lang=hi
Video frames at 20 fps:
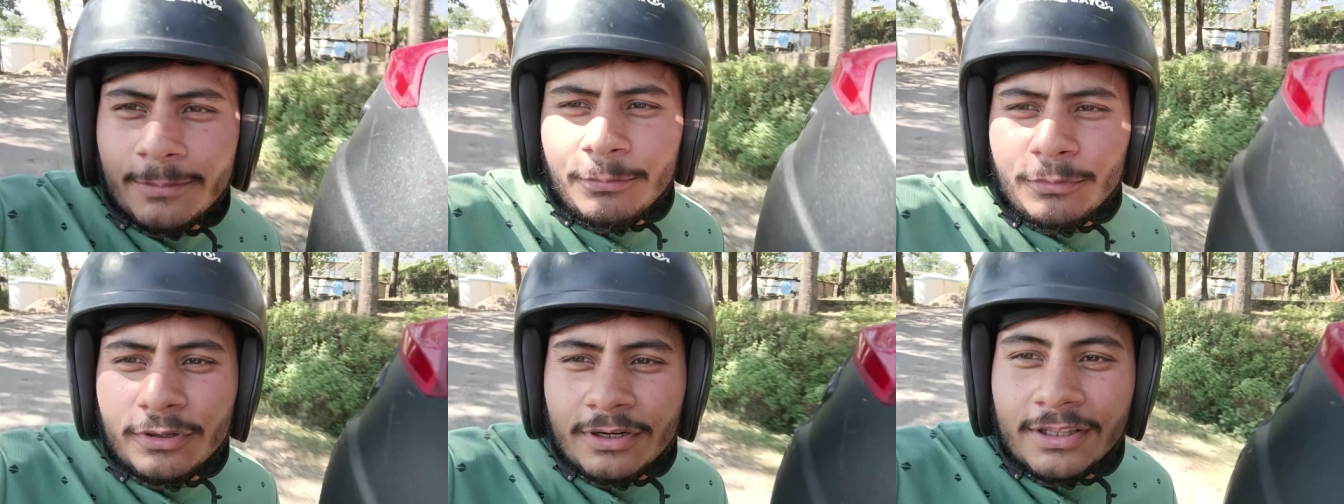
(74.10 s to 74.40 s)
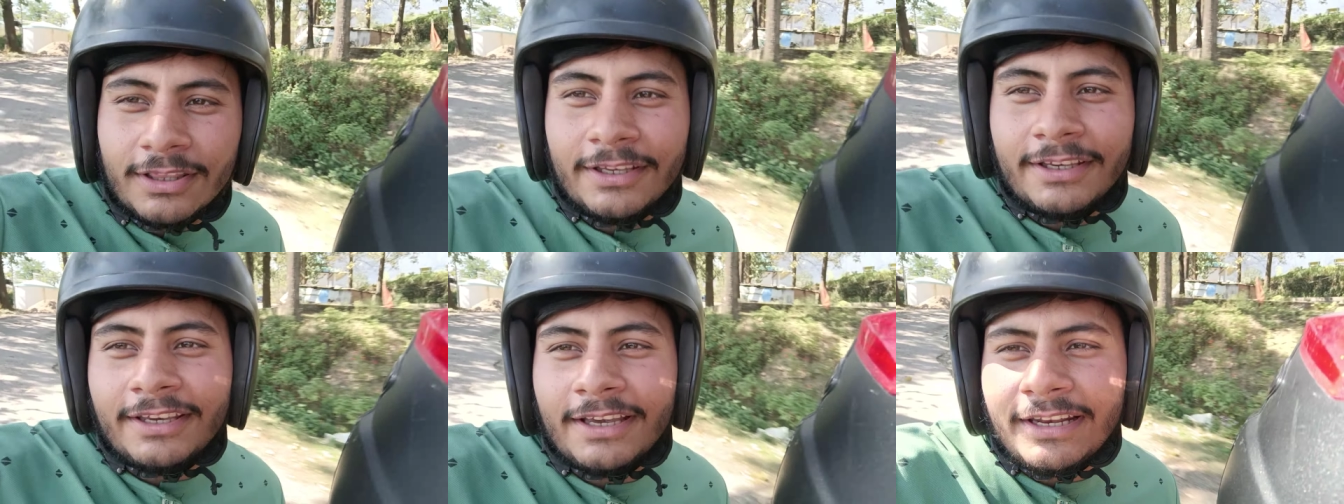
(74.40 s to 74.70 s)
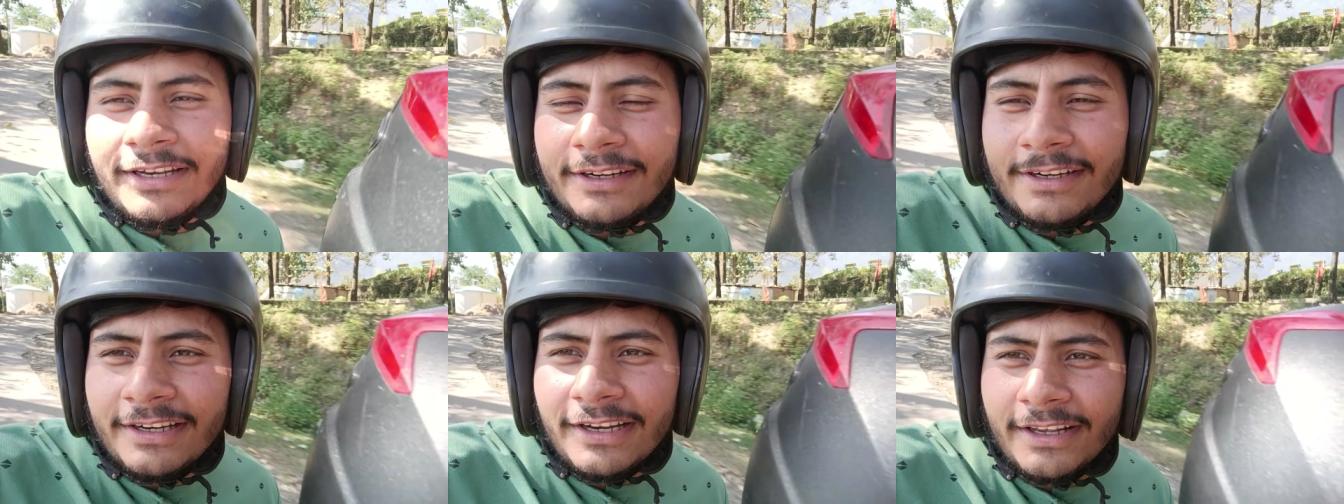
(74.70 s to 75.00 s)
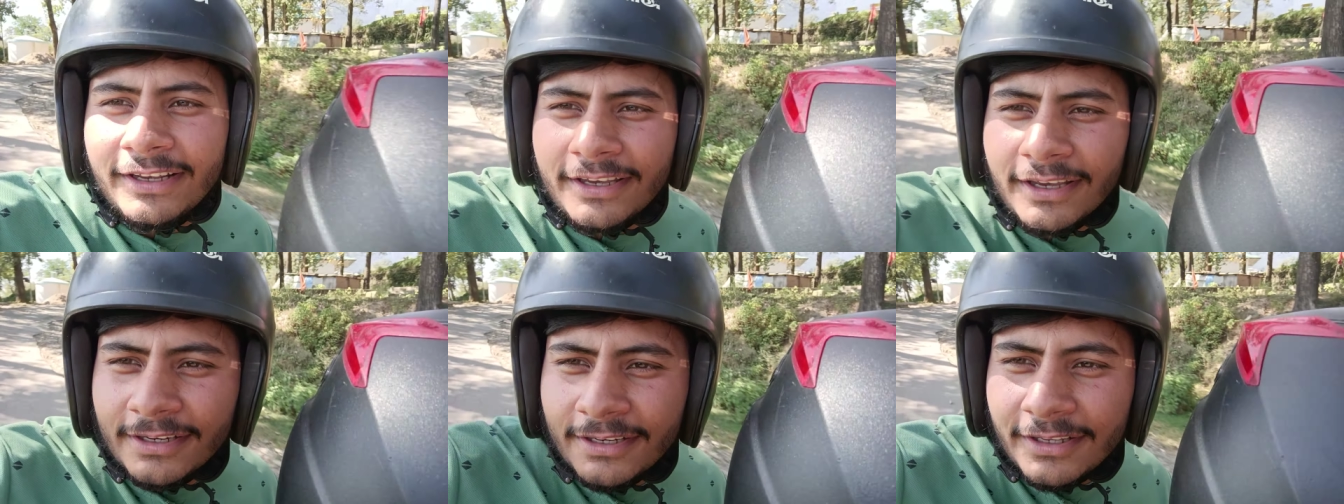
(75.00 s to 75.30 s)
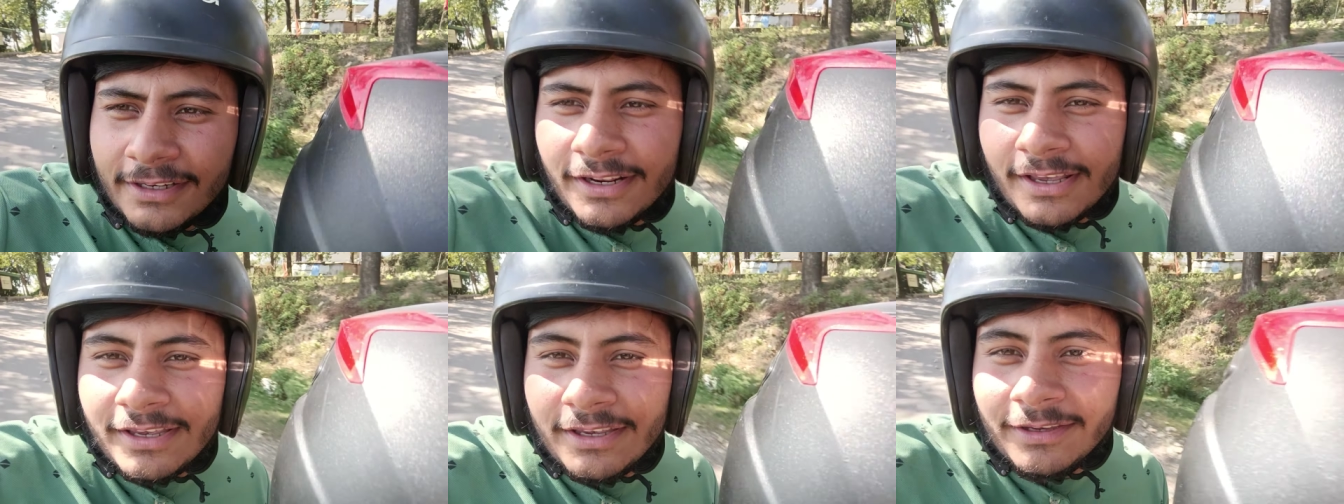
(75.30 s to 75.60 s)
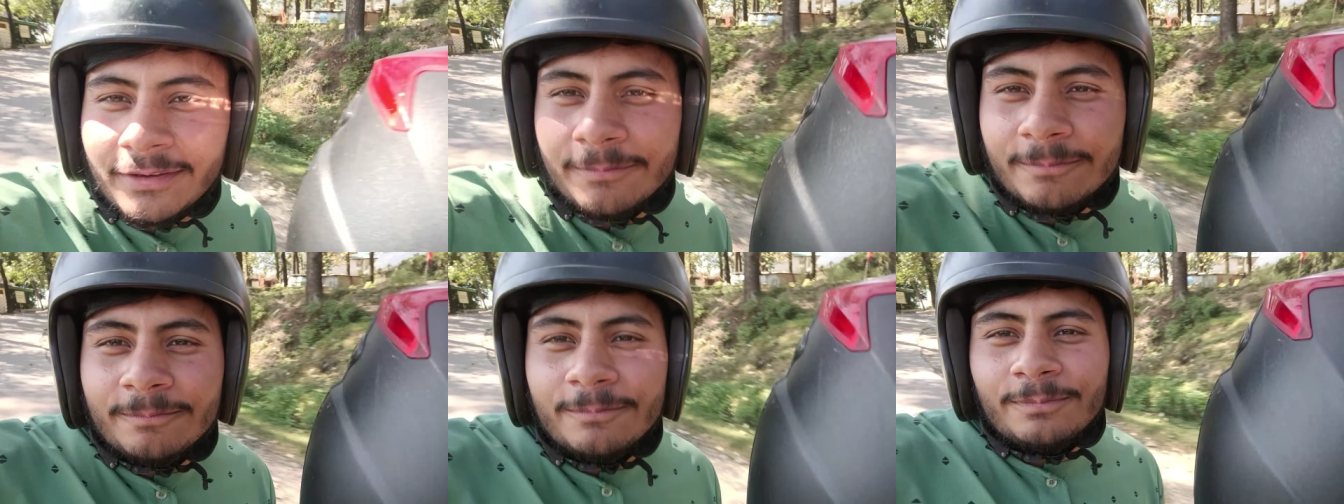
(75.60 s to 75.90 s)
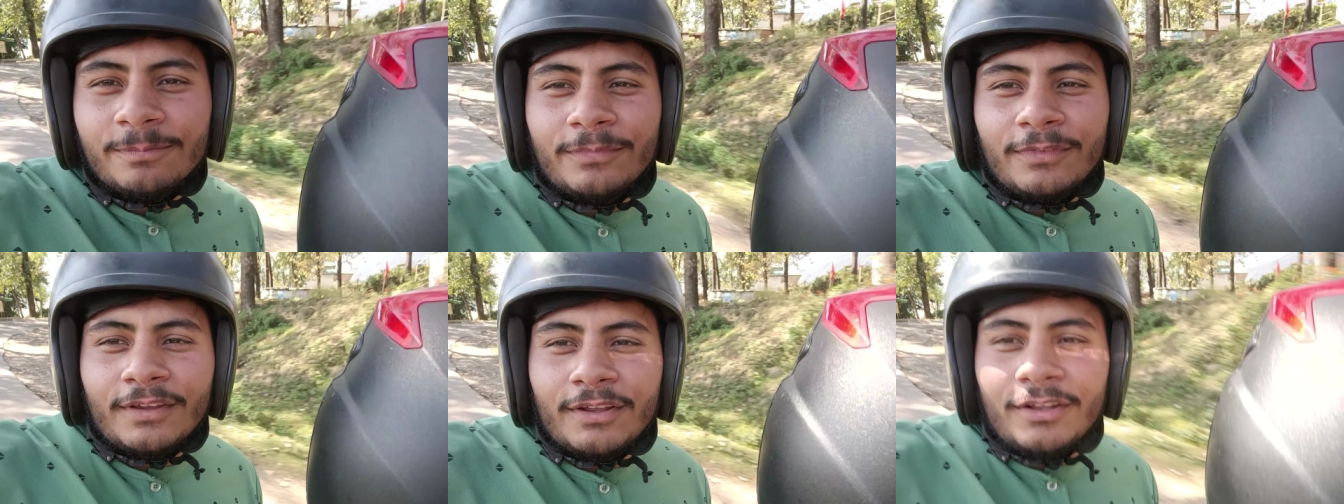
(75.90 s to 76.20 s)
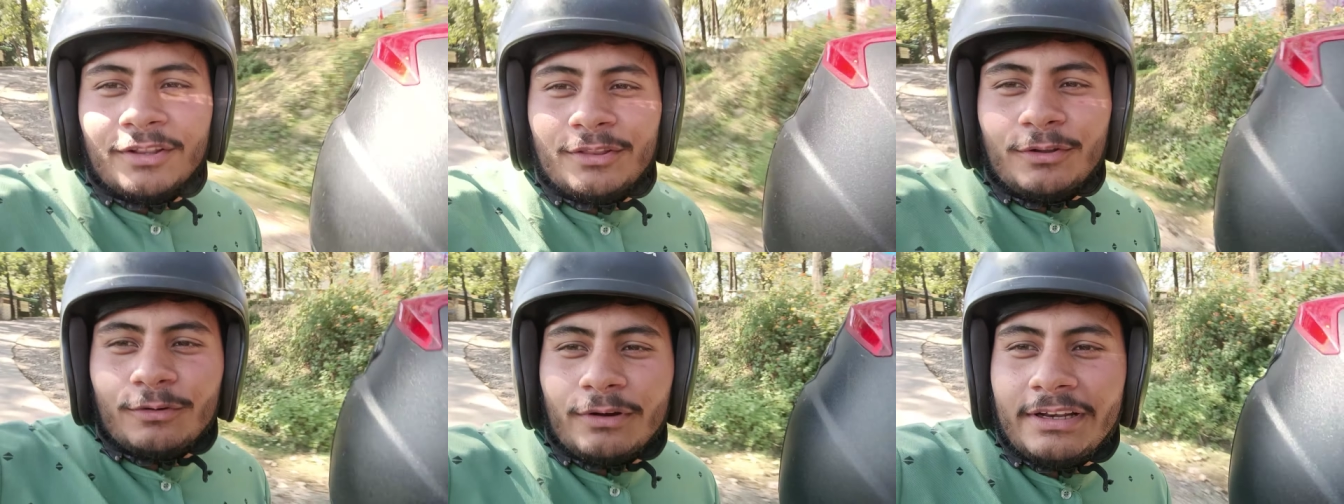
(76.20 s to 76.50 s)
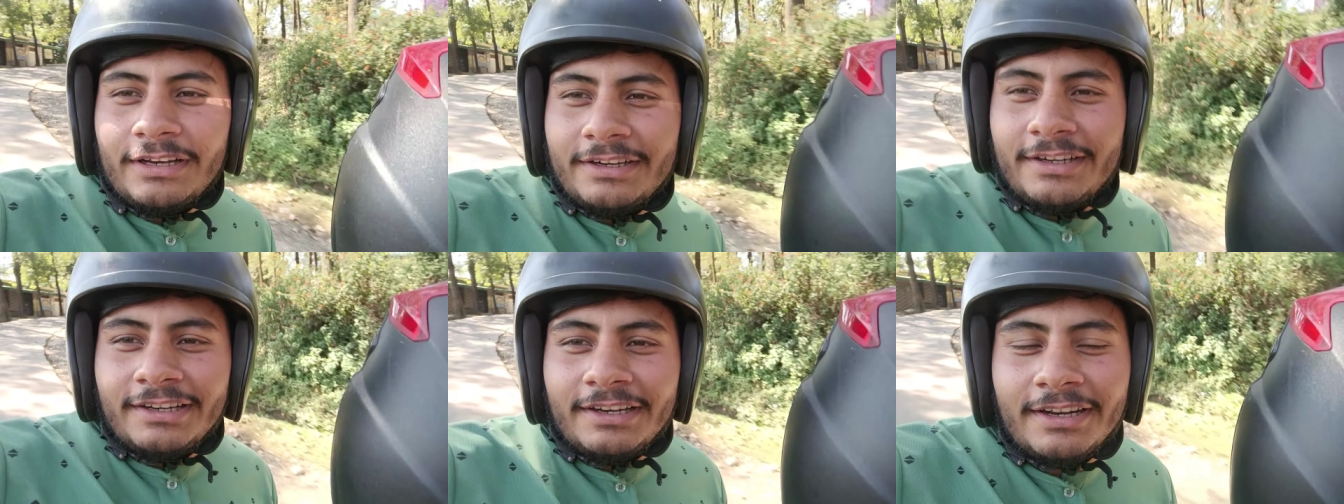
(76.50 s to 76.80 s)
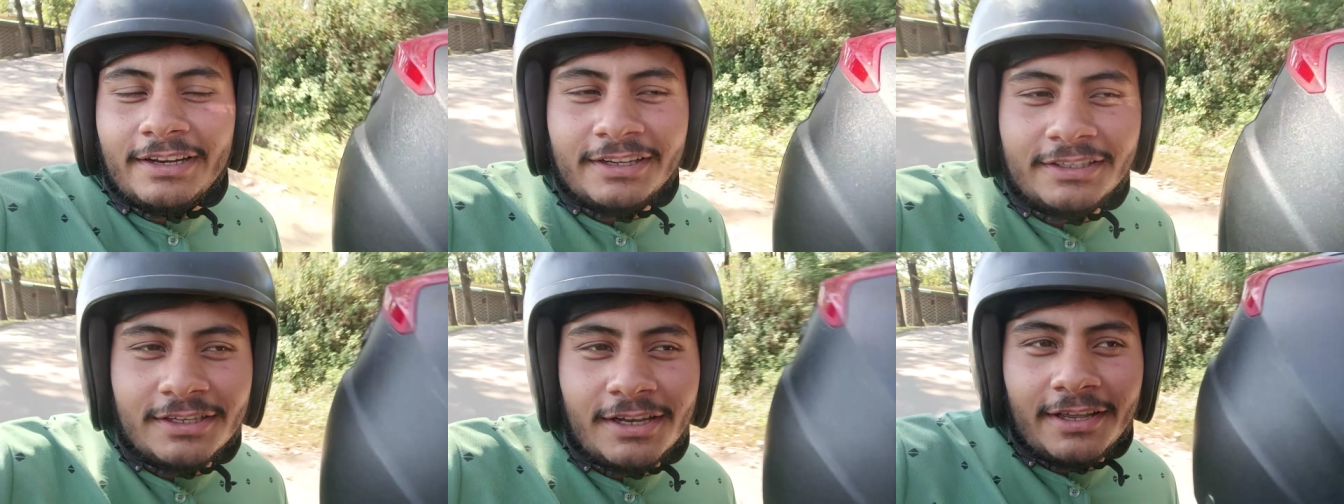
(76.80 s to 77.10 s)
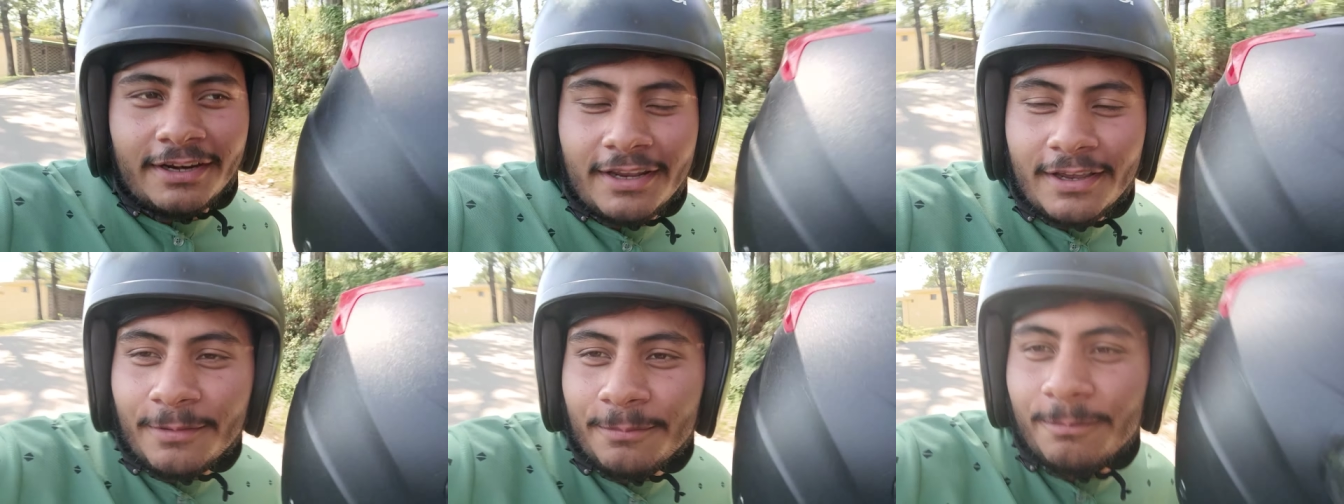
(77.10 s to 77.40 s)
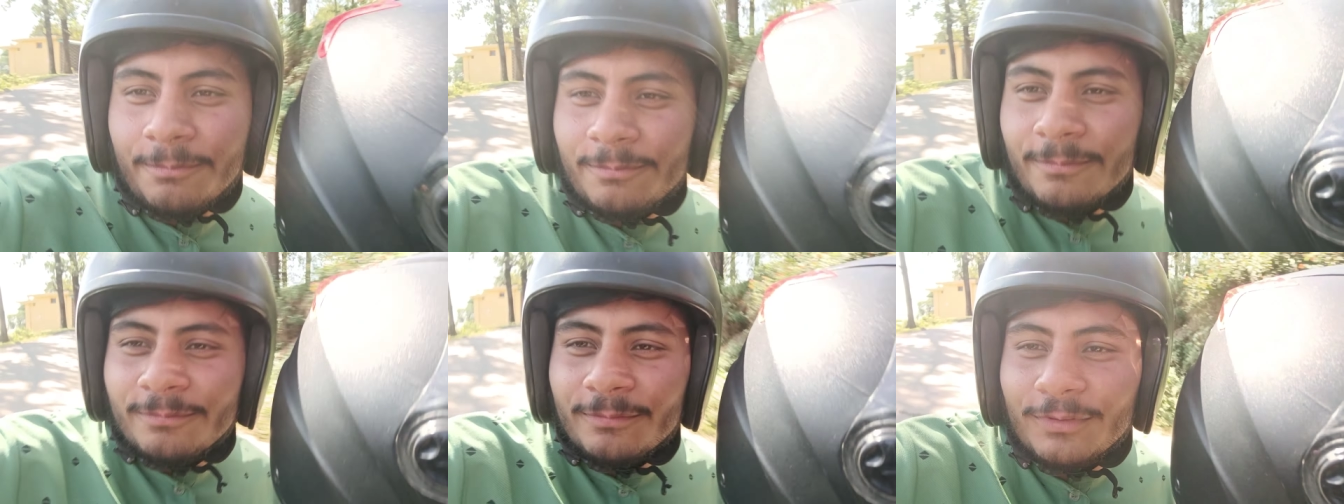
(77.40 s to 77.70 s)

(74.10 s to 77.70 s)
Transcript: ये बोल रहा था कि एलईडी e लेके आनी है नहीं क्वालिटी लेने जा रहे हैं हम